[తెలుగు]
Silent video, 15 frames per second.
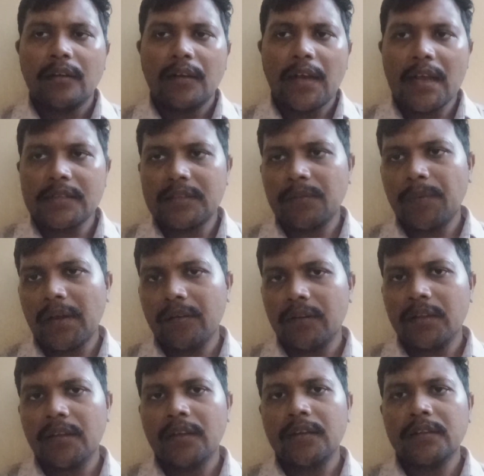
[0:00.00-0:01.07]
కాస్త
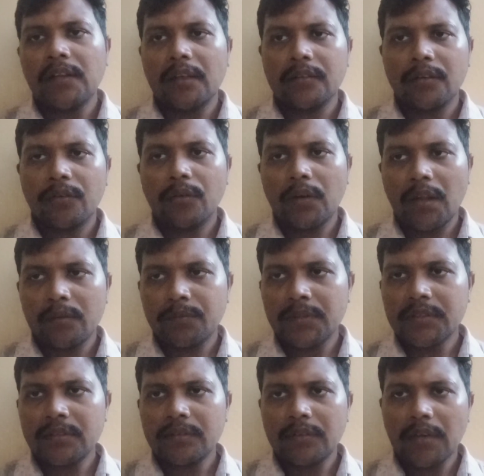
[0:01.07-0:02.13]
పర్వాలేదని అందరూ కూడా
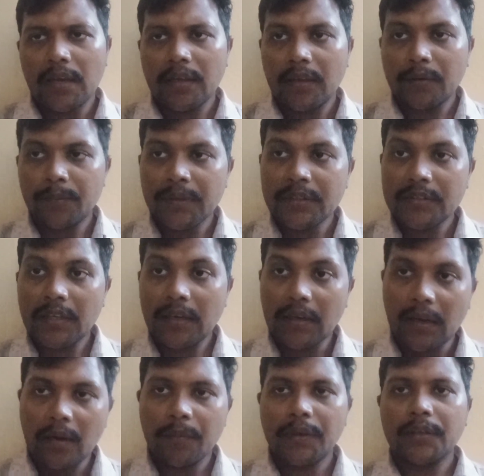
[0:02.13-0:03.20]
అనిపించ అనిపించారు
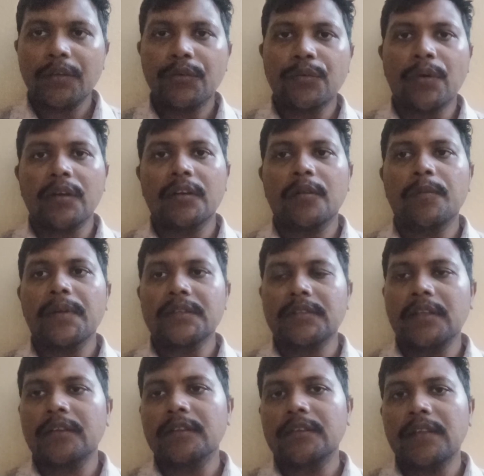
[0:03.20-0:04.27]
కాబట్టి టూ హండ్రెడ్ ప్లస్
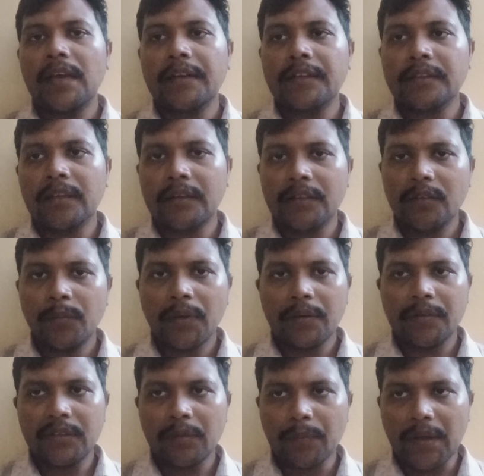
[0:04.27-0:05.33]
అనేది దాటిందని మనం
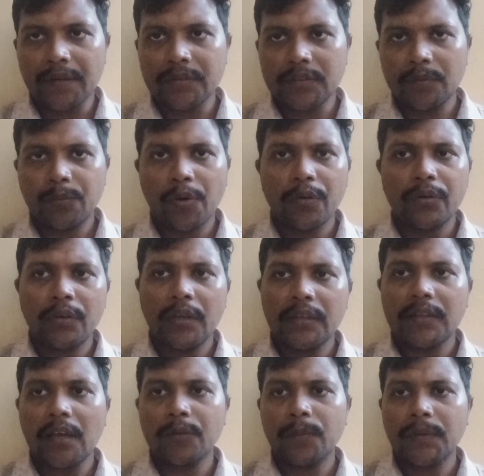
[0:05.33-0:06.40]
అయితే భావించారు పౌర్ణిలో
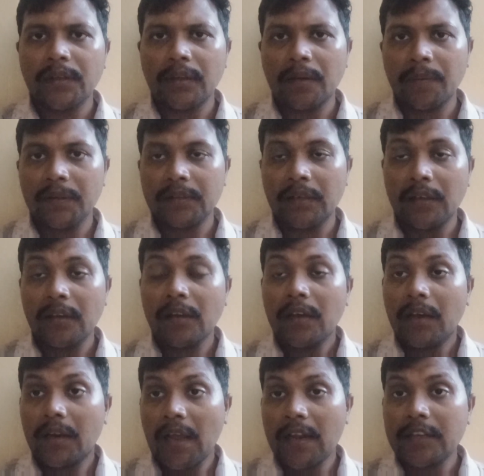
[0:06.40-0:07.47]
అయితే అద్భుతంగా అయితే
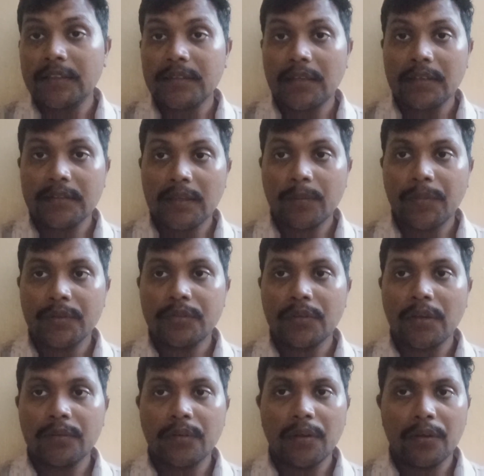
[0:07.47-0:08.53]
రాణించారని చెప్పచ్చు
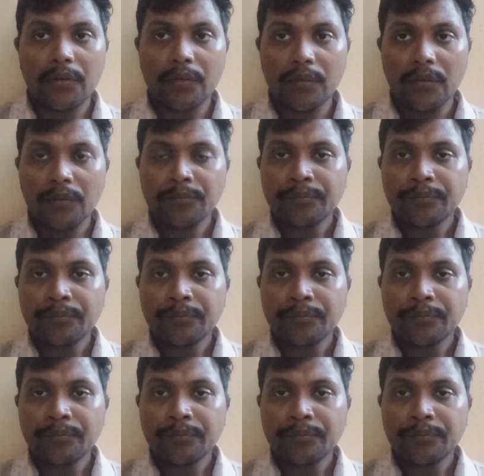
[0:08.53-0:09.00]
అటు అటు